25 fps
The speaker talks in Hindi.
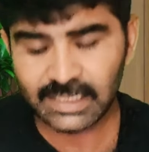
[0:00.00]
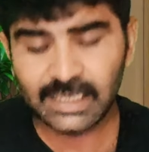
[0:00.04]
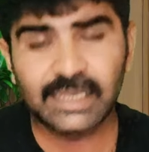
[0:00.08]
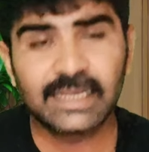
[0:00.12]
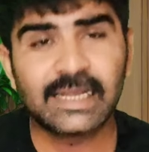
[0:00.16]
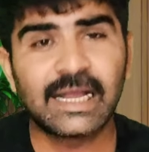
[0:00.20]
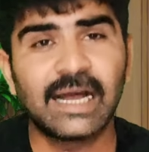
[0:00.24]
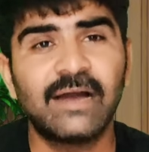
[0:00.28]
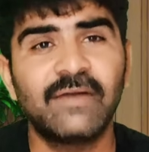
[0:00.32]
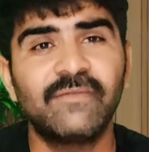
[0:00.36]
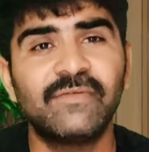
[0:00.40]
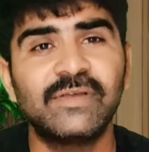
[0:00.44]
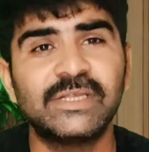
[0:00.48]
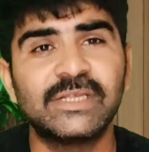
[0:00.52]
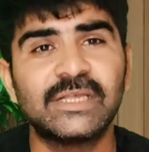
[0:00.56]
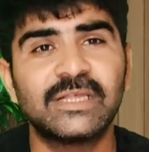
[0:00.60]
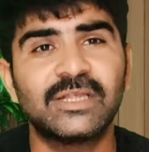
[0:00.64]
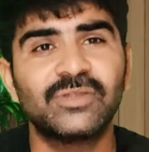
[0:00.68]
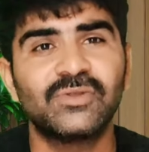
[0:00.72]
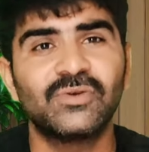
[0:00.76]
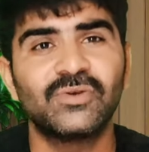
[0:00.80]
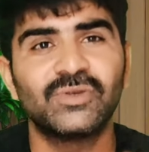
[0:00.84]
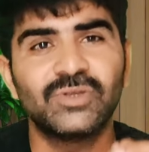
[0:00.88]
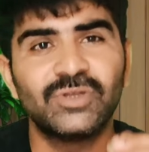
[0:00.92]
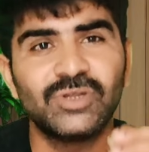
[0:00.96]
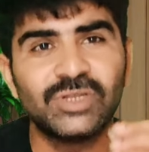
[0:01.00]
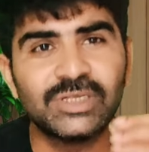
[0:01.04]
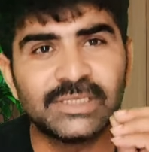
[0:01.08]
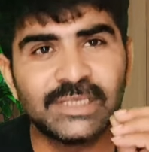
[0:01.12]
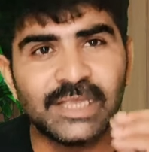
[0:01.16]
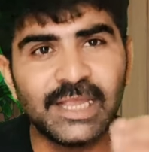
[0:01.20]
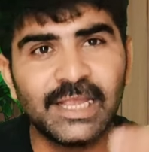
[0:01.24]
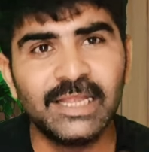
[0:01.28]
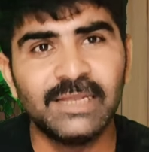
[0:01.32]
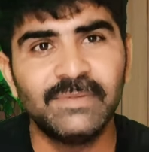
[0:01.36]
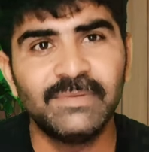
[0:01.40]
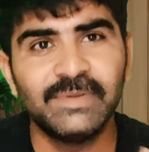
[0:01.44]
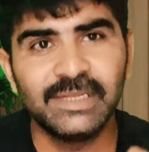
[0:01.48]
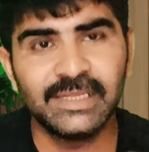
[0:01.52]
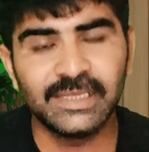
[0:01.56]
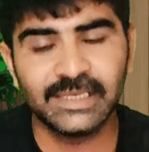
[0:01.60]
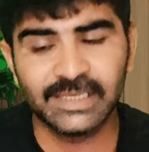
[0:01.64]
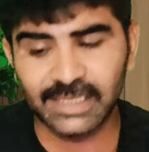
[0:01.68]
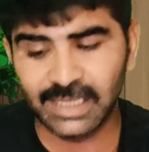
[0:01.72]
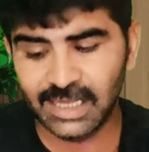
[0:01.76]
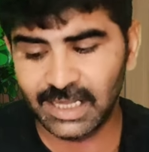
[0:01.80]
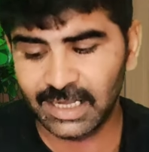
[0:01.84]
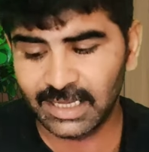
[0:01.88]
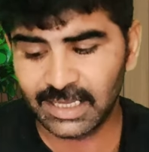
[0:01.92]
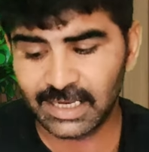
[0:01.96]
कि काफी ज्यादा दोस्तों ने सेल भी
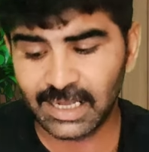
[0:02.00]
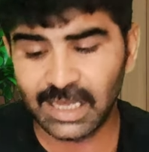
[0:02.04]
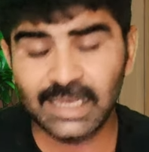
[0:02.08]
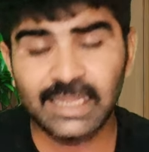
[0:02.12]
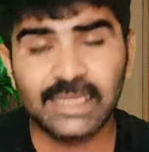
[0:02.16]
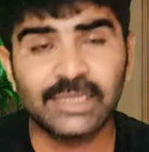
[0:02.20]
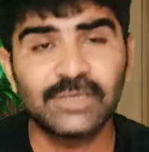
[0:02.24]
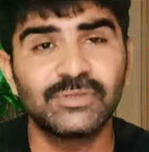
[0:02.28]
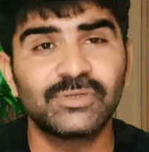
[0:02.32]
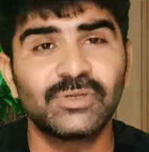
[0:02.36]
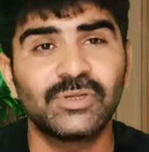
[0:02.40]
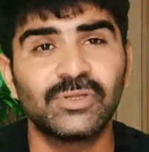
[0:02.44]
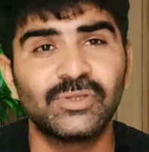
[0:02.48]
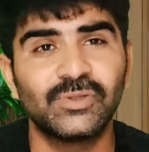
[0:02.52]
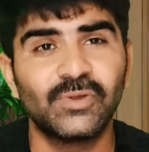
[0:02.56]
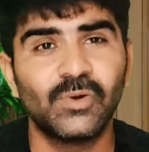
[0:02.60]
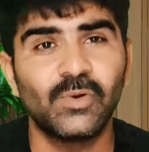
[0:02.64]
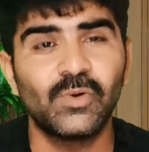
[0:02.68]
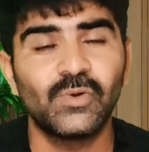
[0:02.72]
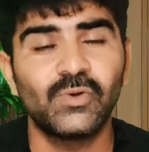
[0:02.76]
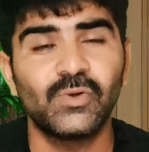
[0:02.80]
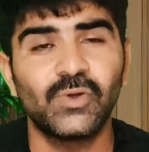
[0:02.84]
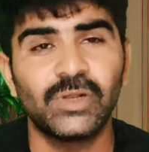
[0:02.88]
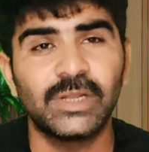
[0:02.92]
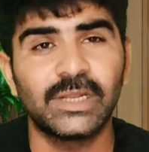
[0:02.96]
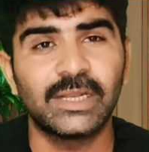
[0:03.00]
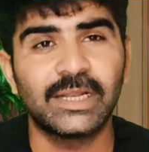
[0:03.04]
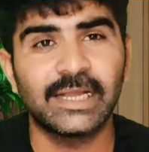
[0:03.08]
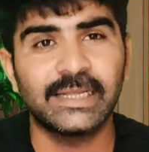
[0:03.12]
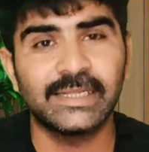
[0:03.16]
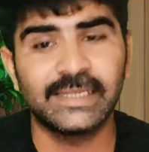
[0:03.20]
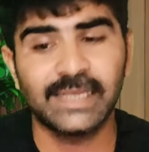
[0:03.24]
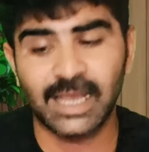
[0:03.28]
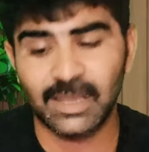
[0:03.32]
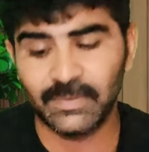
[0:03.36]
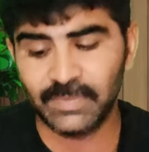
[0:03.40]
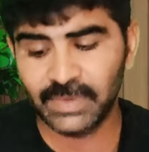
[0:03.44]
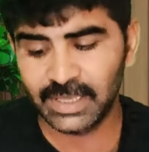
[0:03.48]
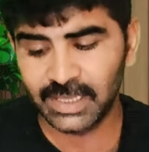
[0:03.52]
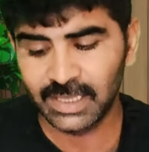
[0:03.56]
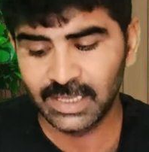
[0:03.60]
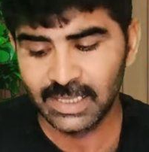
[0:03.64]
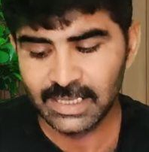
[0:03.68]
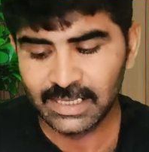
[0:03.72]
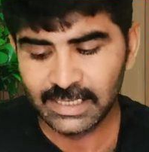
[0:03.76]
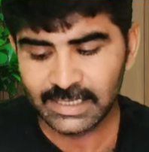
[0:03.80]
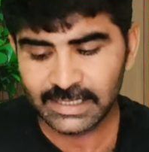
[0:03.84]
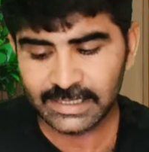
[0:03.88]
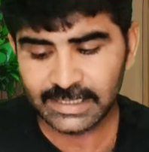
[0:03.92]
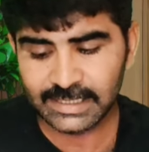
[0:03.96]
नहीं किया हालांकि उसके दो डॉलर का यहाँ पे
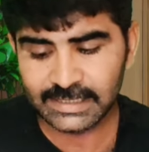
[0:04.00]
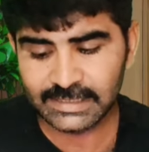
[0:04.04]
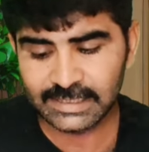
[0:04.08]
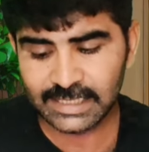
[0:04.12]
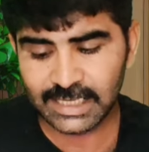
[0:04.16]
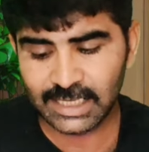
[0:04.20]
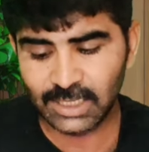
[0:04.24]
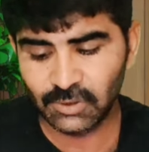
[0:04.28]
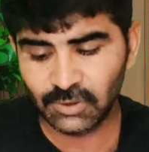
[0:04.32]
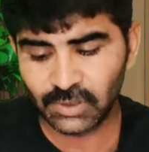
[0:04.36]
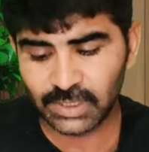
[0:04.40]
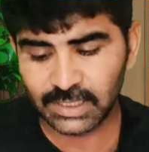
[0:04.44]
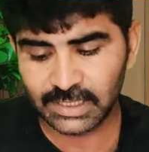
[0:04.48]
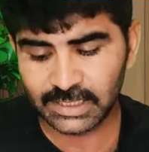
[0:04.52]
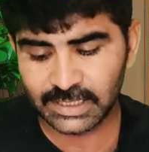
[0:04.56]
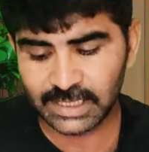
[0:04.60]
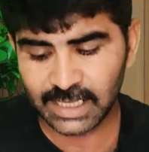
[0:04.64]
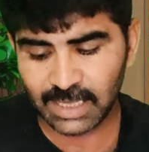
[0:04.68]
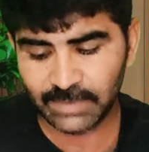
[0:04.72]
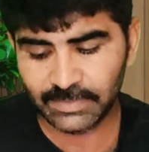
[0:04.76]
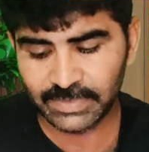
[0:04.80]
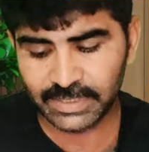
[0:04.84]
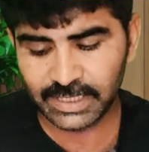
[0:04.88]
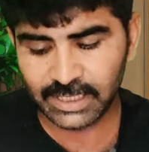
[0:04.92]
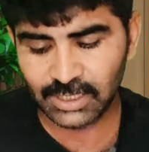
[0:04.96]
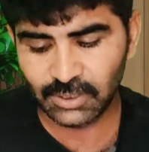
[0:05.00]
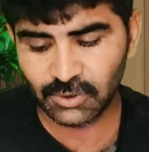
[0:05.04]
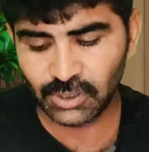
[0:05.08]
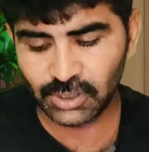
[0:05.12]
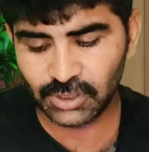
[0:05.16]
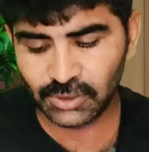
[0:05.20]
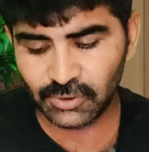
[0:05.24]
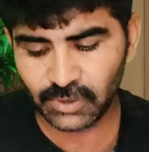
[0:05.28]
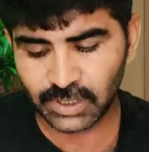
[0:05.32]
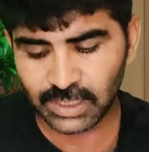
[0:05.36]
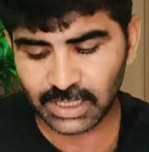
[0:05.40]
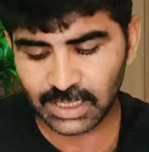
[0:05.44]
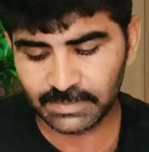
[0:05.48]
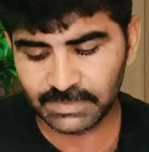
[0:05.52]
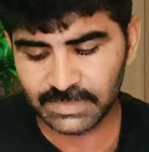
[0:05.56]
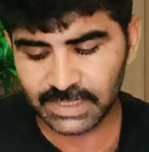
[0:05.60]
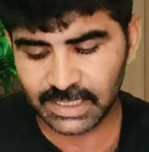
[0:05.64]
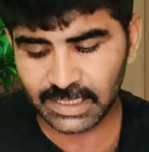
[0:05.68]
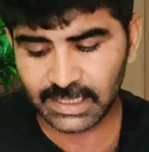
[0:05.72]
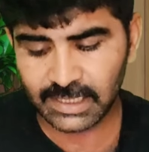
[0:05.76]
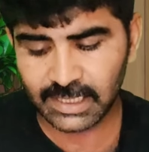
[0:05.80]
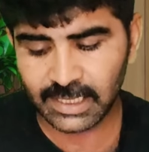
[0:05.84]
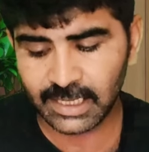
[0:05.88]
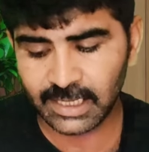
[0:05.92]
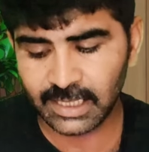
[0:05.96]
ये सेल हो रहे थे यहाँ पे ये लोइन टोकन आप
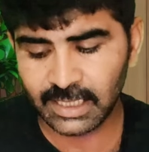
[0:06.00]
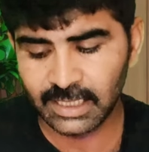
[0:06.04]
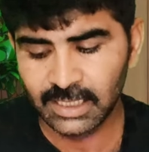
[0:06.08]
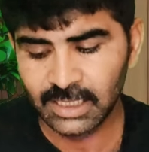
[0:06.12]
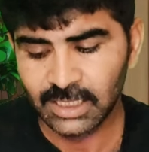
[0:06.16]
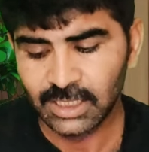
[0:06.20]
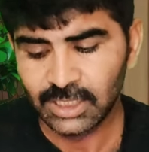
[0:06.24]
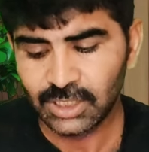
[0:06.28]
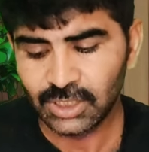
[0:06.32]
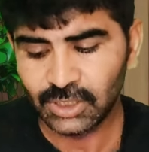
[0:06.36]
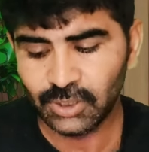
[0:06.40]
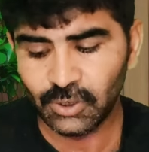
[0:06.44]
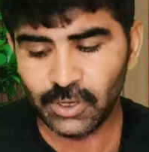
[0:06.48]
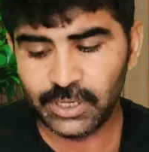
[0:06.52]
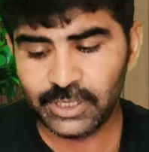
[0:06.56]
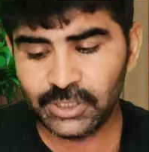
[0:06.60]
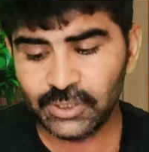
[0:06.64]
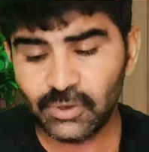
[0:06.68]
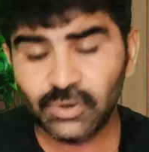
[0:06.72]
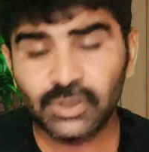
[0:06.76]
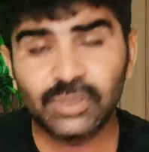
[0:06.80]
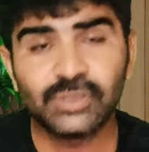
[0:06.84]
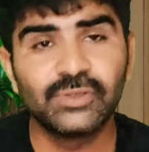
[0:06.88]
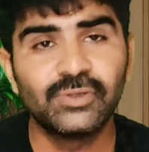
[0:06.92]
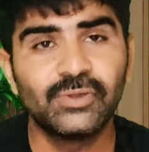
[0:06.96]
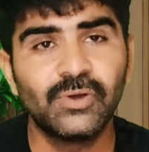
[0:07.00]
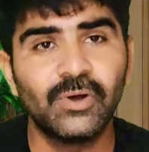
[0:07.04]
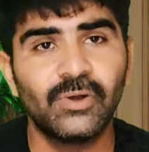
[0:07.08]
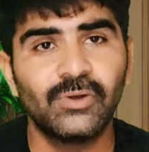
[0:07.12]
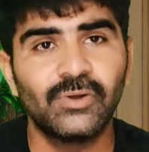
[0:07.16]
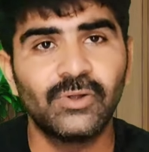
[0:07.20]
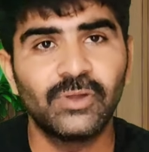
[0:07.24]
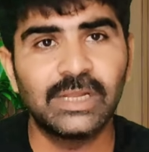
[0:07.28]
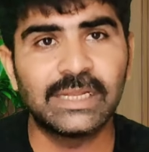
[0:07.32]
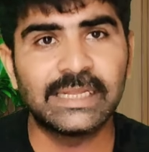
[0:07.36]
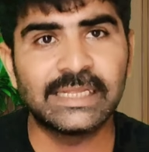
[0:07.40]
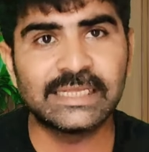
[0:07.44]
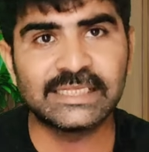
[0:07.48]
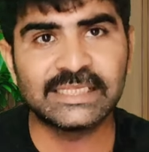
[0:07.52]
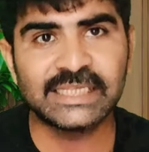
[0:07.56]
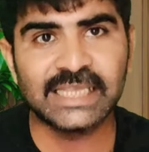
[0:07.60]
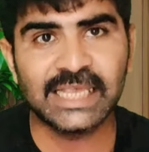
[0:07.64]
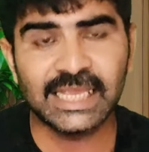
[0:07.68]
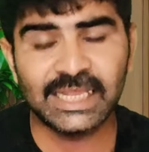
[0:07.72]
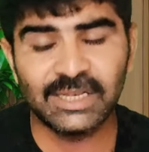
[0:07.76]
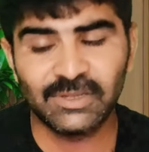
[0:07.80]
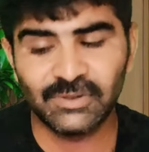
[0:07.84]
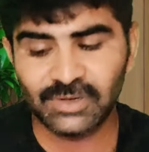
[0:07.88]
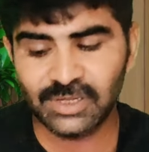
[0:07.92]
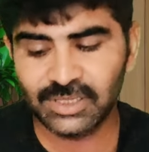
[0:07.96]
देख रहे हैं लोइन टोकन दो डॉलर के
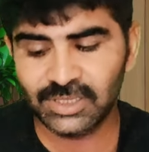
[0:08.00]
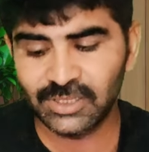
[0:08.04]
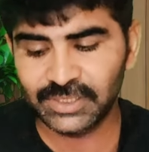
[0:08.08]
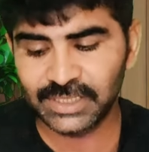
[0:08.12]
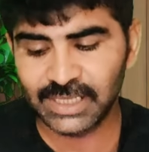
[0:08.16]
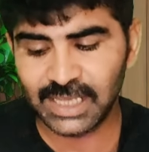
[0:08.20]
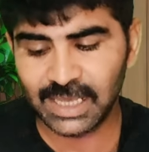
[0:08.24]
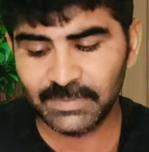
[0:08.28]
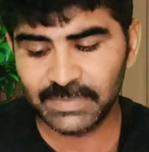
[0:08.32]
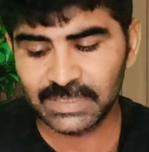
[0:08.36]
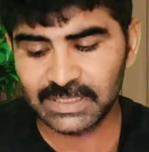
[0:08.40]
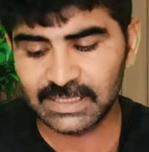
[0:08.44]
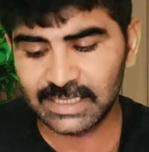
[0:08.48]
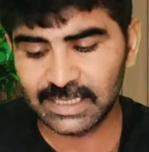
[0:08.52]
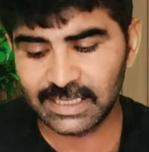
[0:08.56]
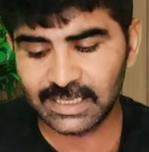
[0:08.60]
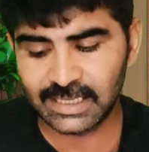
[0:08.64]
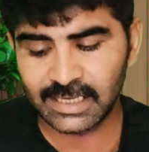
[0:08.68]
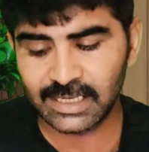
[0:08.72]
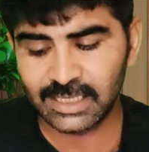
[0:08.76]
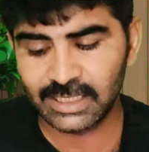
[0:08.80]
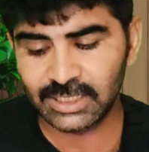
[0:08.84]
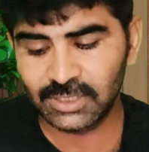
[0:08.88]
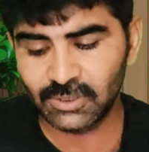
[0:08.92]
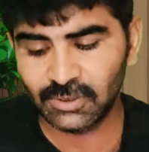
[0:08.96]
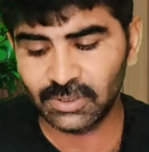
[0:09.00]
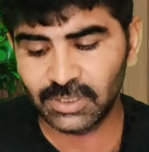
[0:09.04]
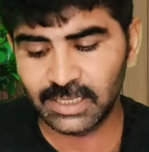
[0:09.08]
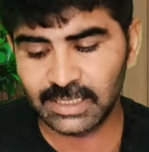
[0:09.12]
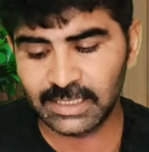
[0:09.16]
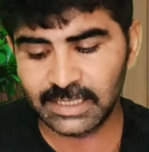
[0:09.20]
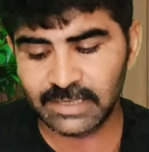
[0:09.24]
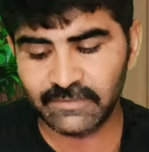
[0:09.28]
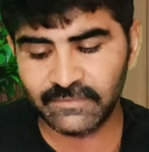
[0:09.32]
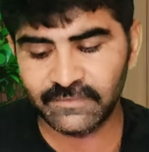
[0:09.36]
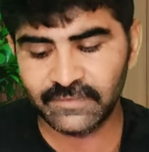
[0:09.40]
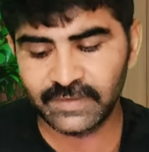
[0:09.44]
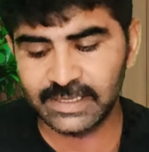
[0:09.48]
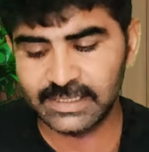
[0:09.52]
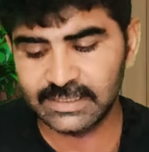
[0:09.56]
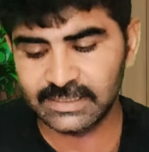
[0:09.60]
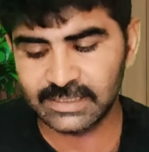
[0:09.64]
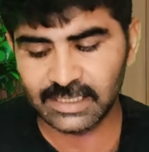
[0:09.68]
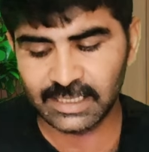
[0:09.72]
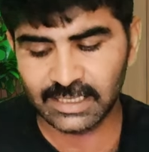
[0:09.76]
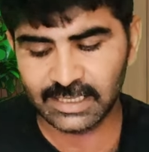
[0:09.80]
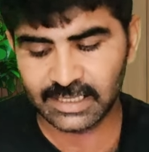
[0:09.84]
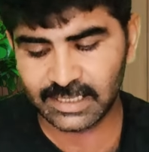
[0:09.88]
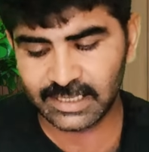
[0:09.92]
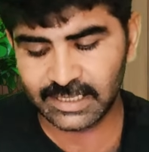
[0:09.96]
सेल हो रहे थे यहाँ पे तेरह डॉलर की
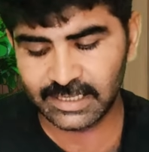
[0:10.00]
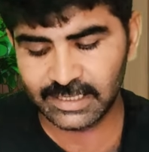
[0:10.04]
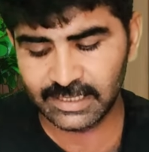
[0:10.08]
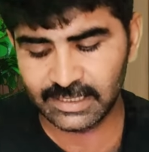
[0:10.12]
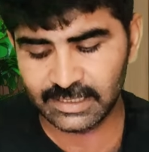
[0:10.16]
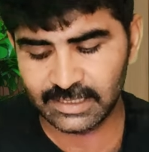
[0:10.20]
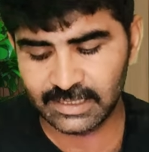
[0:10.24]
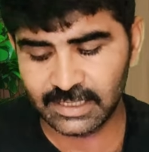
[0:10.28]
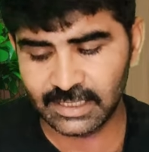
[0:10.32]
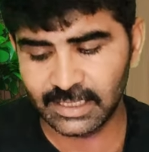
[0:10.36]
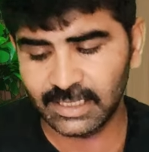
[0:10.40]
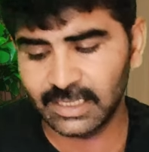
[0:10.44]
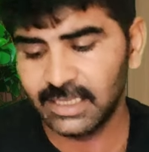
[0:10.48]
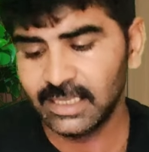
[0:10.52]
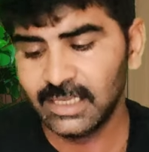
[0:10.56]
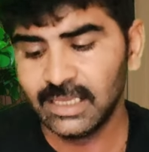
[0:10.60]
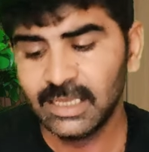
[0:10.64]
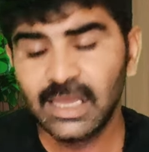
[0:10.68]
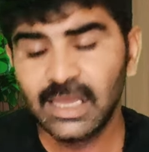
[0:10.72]
फीस लग रही थी